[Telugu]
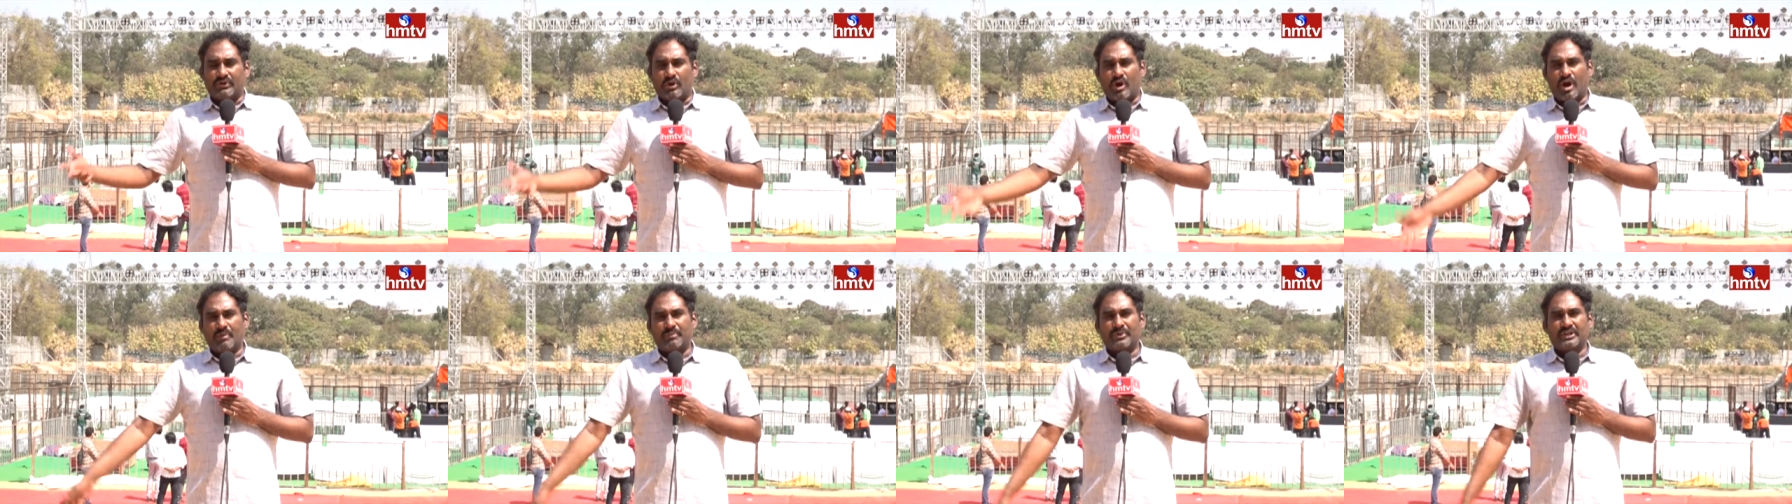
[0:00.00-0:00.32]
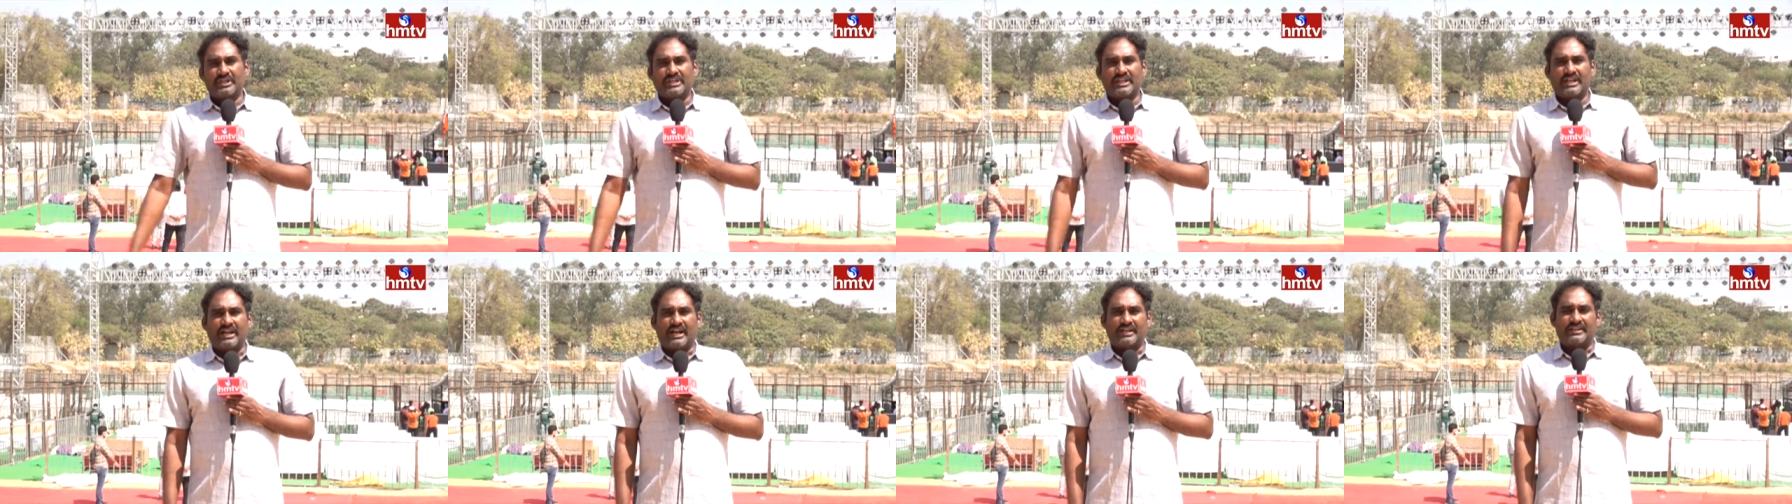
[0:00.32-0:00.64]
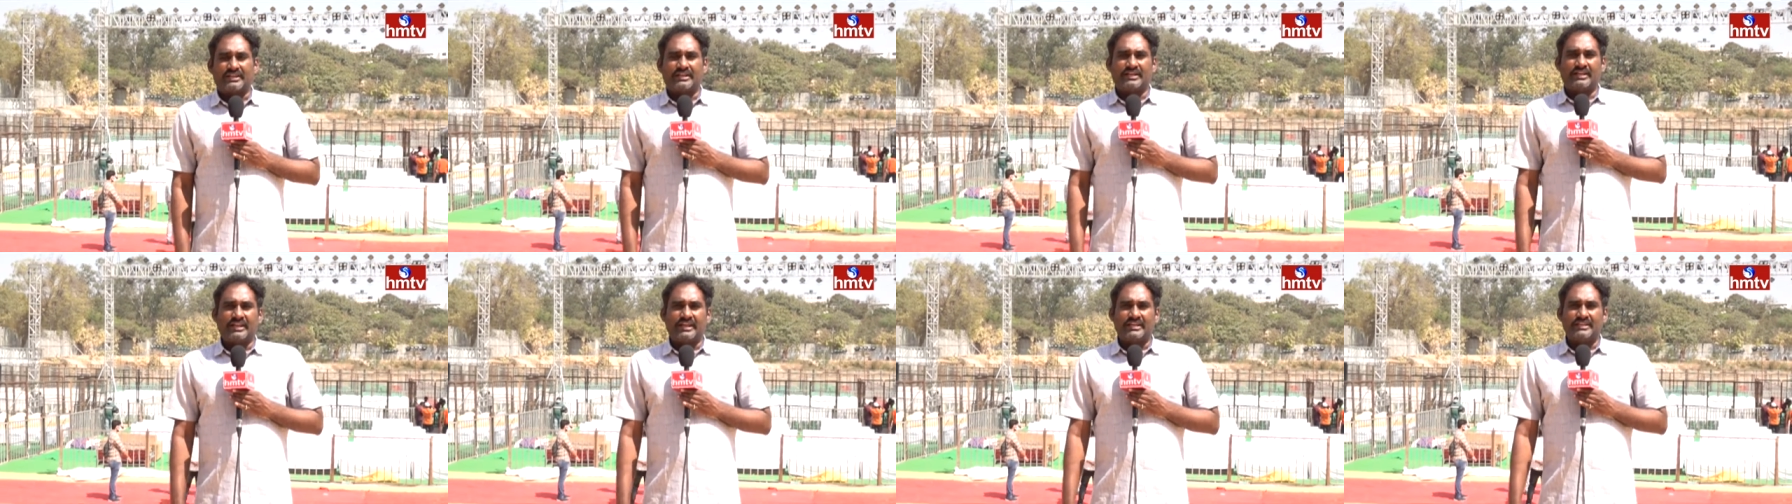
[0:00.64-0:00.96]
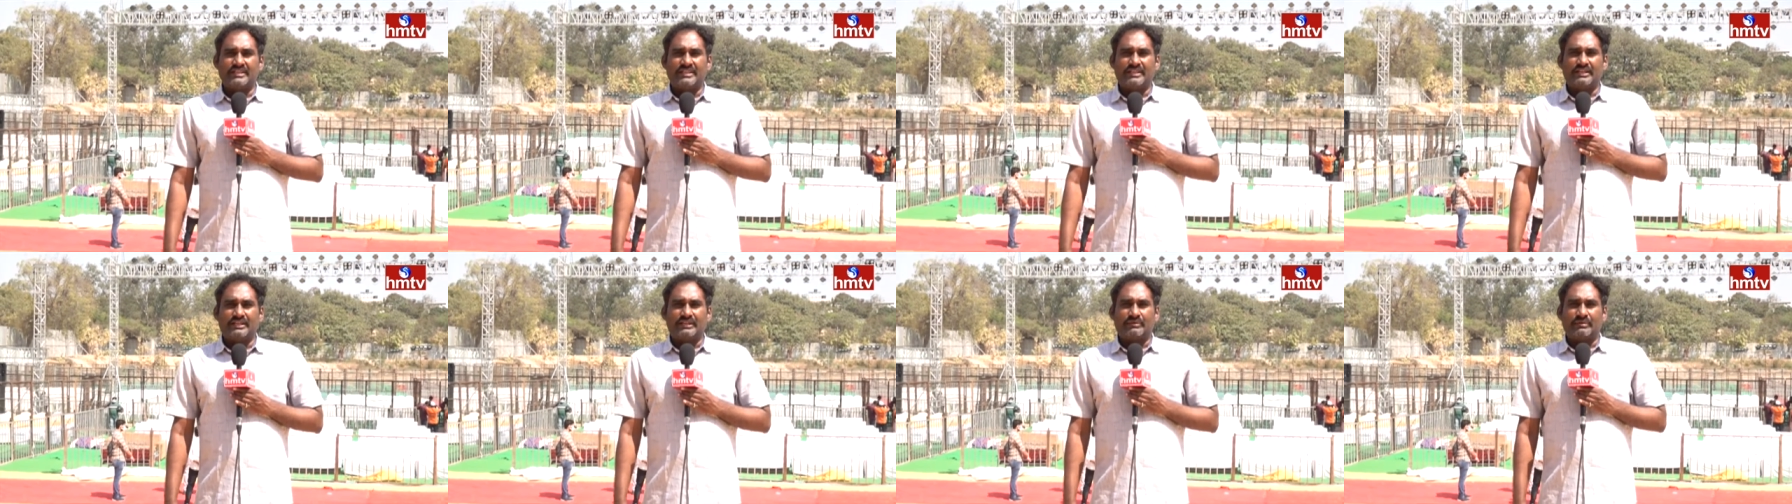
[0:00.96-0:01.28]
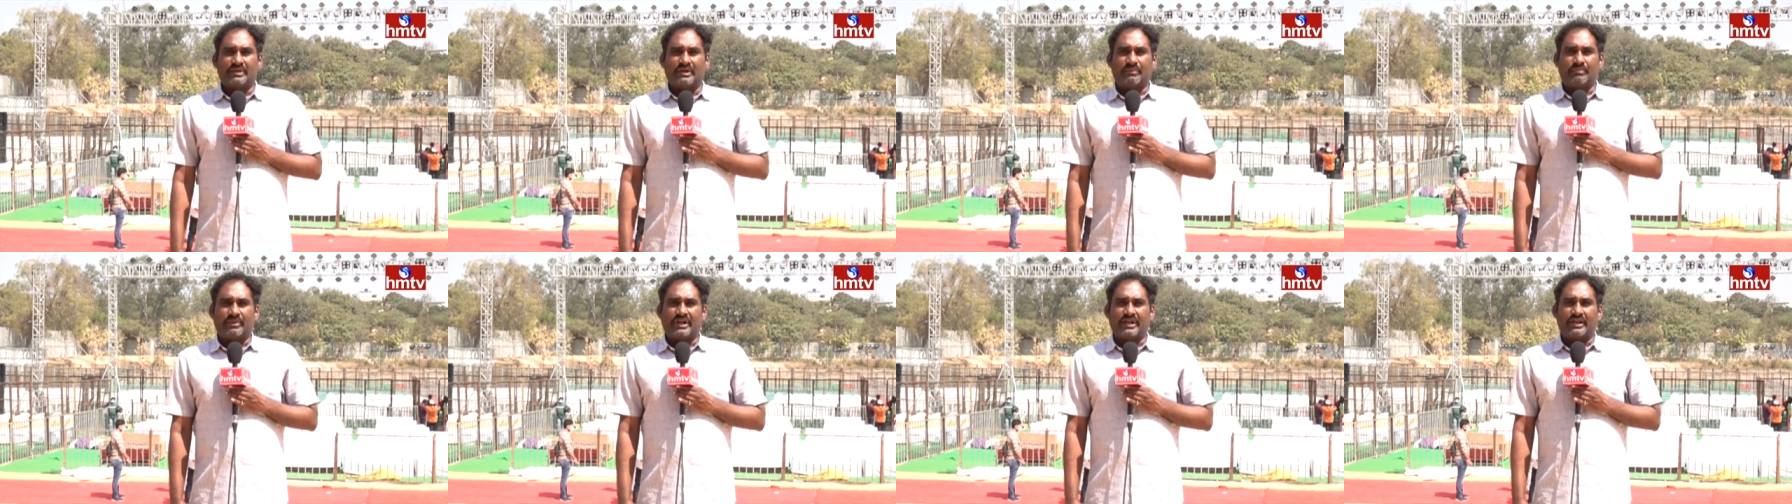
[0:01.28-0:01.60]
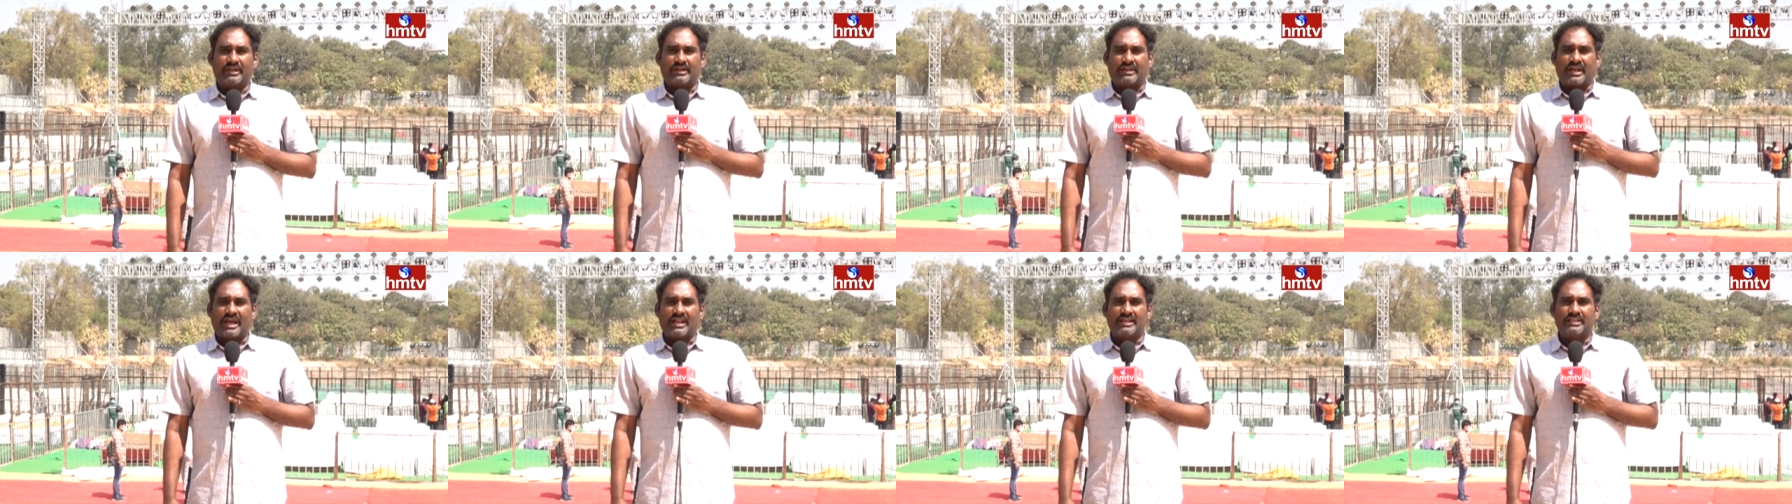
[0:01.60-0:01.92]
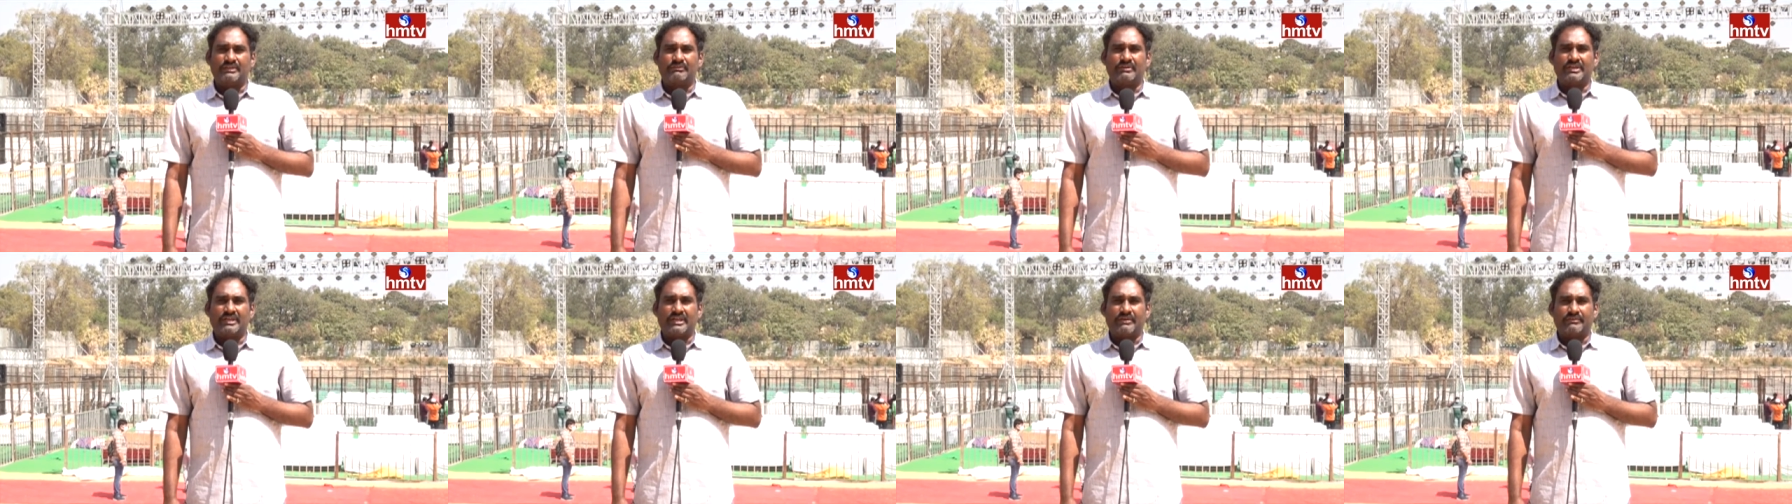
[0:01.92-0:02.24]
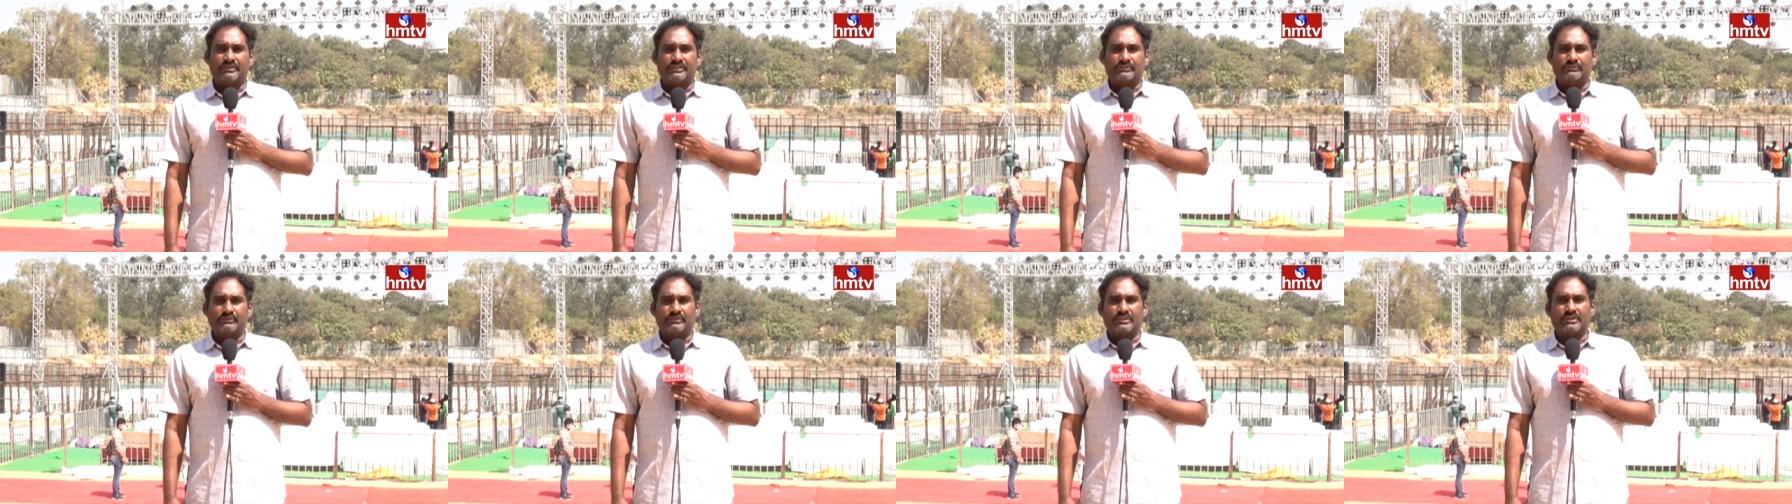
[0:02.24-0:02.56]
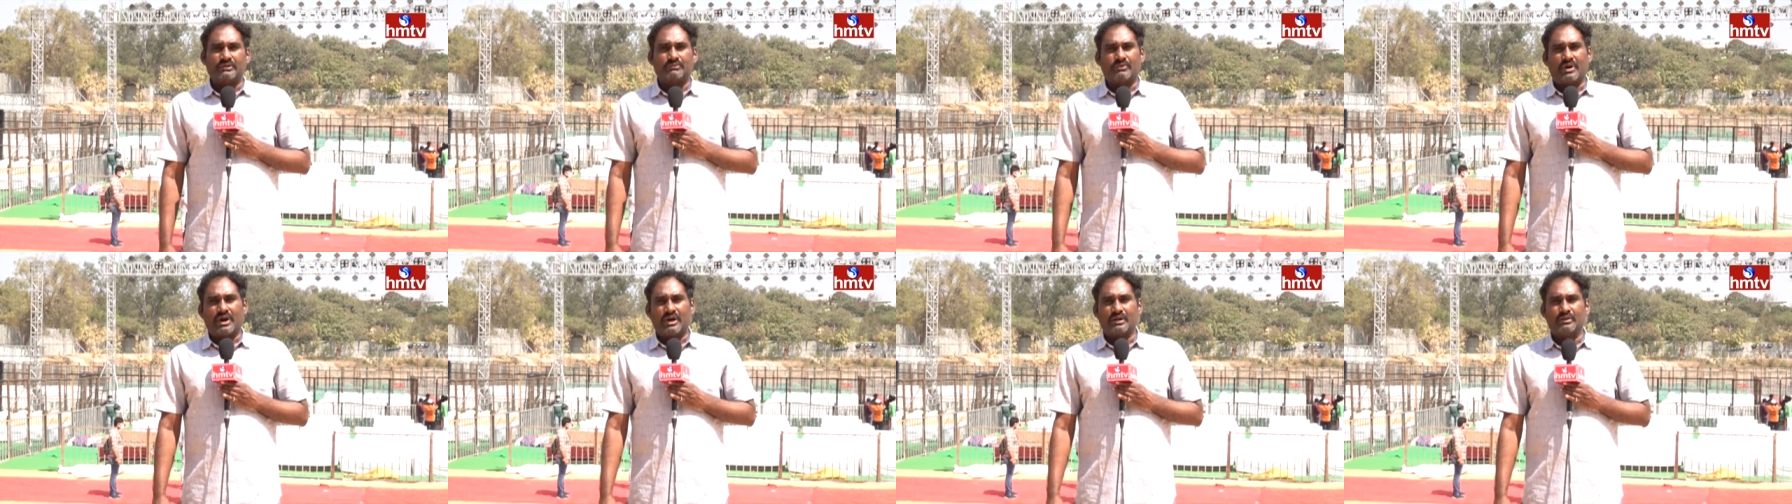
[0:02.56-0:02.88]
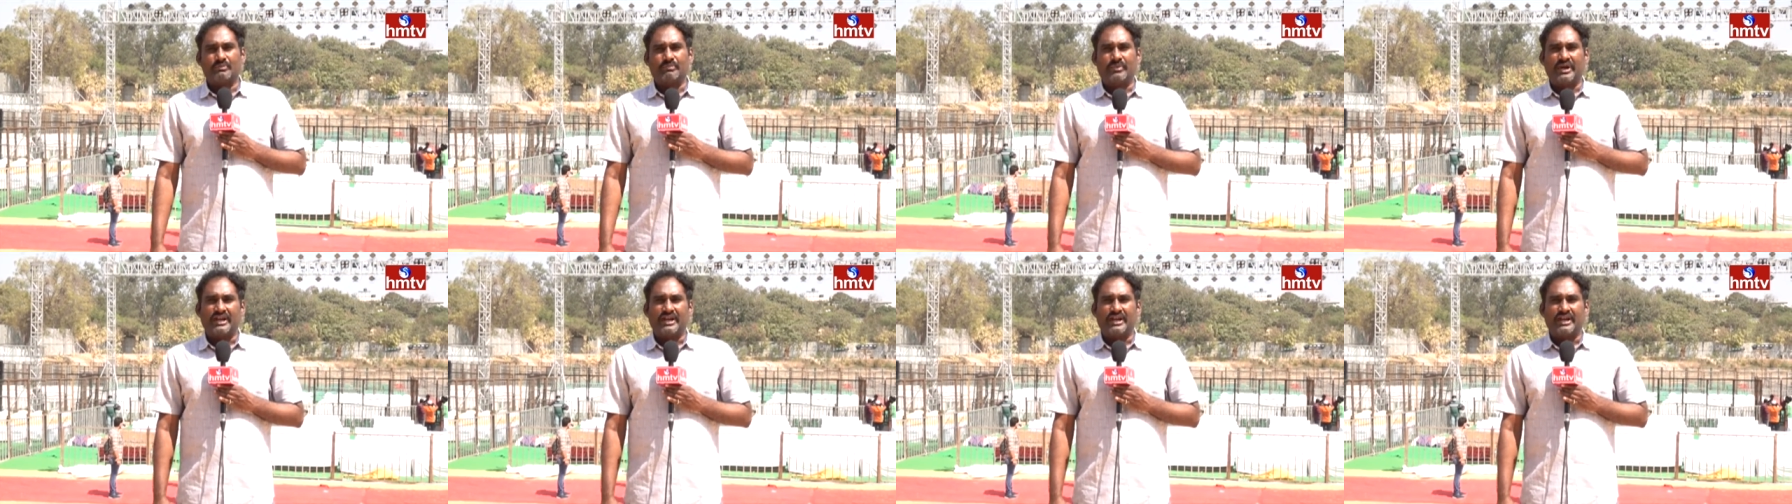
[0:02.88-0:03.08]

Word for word: లోపలికి అటెండ్ అయ్యి రాని వాళ్ళు ఎవరైతే ఉంటారో వాళ్ళు